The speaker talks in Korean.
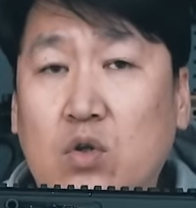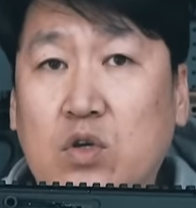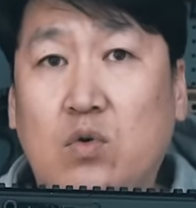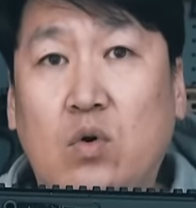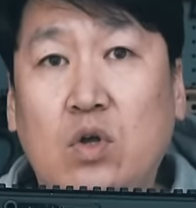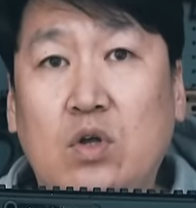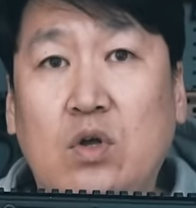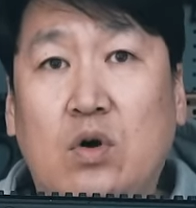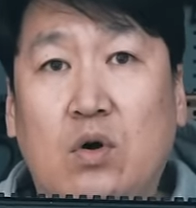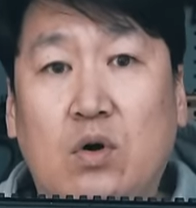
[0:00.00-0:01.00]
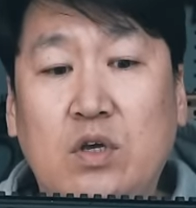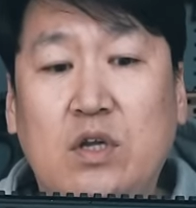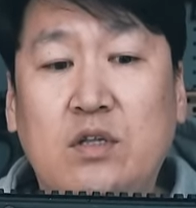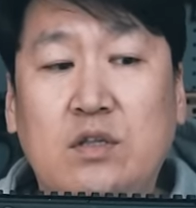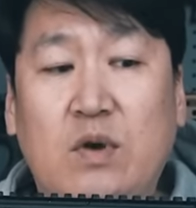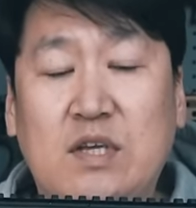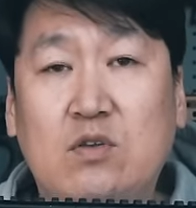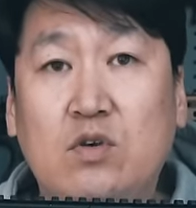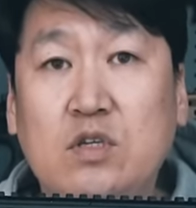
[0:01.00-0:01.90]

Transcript: 저도 어, 이런 회사도